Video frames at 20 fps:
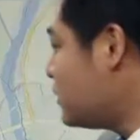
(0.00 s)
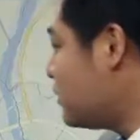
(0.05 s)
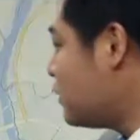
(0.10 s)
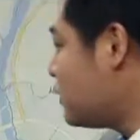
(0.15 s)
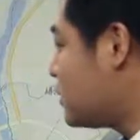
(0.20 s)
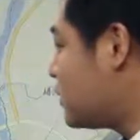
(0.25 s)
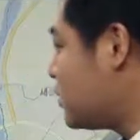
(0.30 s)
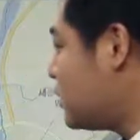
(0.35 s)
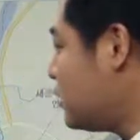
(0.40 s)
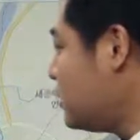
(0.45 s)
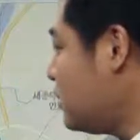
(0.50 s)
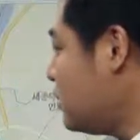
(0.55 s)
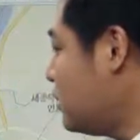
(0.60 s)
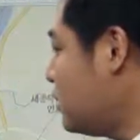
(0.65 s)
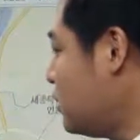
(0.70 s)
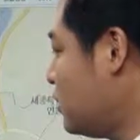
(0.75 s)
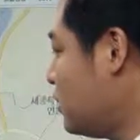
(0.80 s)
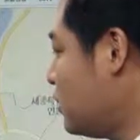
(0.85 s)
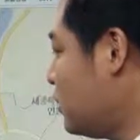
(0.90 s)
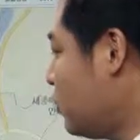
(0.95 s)
것이
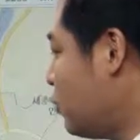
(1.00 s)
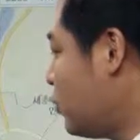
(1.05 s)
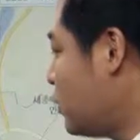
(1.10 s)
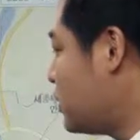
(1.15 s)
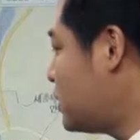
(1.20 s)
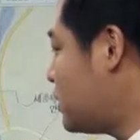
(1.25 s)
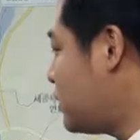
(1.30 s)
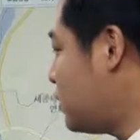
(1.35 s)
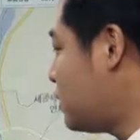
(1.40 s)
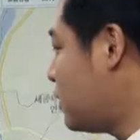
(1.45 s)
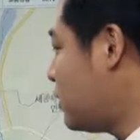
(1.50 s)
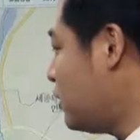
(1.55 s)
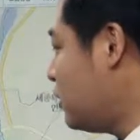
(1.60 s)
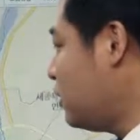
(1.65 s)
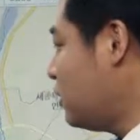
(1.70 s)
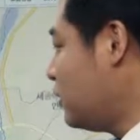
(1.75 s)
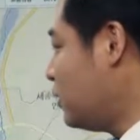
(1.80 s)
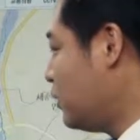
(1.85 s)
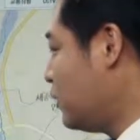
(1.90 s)
훨씬 더